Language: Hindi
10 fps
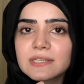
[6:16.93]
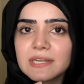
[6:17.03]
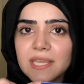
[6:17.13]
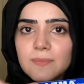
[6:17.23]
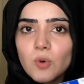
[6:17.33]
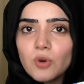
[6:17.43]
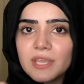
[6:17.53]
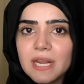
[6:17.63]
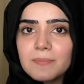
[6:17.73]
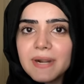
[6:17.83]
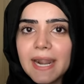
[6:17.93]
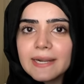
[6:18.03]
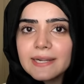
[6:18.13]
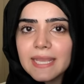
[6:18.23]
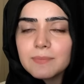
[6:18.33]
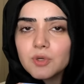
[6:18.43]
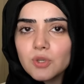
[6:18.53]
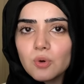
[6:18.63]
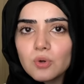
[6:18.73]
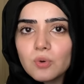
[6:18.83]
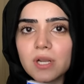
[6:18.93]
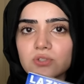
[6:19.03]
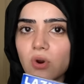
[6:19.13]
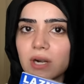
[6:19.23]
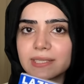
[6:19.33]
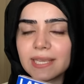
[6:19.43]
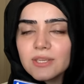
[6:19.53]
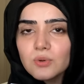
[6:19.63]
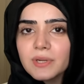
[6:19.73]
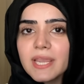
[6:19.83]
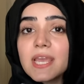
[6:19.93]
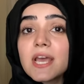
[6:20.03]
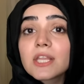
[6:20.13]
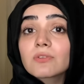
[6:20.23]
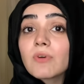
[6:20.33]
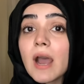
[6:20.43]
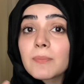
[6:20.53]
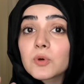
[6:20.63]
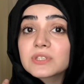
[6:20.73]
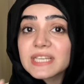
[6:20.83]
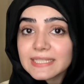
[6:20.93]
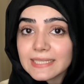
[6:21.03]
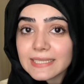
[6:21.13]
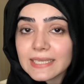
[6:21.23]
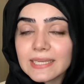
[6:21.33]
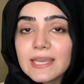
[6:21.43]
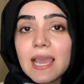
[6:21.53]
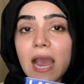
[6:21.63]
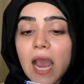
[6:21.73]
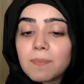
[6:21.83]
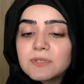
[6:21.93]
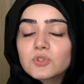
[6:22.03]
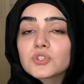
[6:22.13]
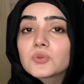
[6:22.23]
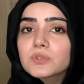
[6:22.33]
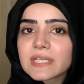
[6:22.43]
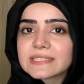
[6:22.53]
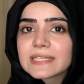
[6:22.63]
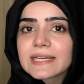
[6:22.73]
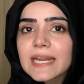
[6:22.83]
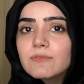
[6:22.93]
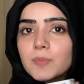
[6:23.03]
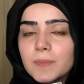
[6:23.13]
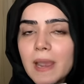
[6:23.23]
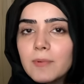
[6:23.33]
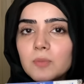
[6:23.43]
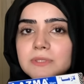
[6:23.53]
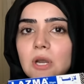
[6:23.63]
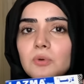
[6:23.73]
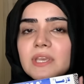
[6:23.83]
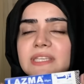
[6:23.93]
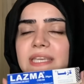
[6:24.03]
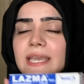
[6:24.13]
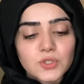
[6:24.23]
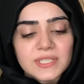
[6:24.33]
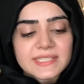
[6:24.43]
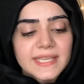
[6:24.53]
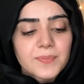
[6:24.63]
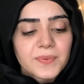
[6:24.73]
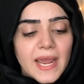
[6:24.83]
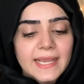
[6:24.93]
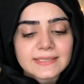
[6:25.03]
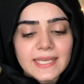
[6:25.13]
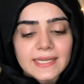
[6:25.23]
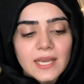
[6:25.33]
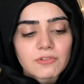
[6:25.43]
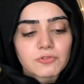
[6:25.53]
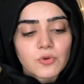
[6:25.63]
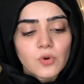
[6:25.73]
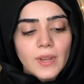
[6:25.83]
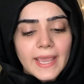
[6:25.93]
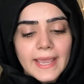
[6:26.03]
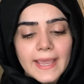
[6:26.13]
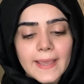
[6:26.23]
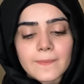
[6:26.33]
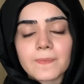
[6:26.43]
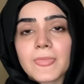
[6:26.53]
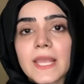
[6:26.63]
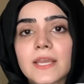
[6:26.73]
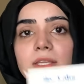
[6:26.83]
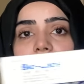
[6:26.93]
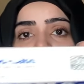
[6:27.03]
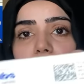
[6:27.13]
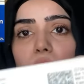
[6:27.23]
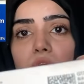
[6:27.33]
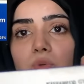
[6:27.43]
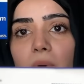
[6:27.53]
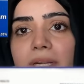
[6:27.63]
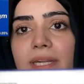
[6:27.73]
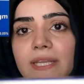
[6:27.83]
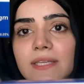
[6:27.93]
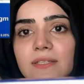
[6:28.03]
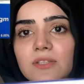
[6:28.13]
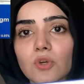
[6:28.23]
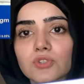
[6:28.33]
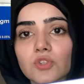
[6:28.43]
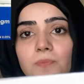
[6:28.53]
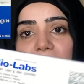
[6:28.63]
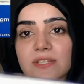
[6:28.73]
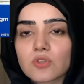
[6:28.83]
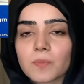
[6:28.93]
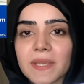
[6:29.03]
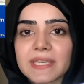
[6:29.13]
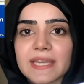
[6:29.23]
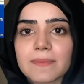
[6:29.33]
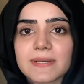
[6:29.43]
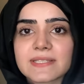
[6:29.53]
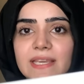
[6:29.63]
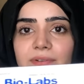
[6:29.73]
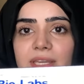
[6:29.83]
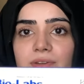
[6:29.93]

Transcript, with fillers: क्रीम होगी ना ब्रांड नेम कोई और होगा सॉल्ट यही होंगे तो वो आपको दे देंगे आप इसको यूज कैसे करना है वो भी मैं आपको बताऊंगी ये जो इसकी प्राइस है ना वो है टू ट्वेंटी दो सौ बीस रूपए की है बस ये वाली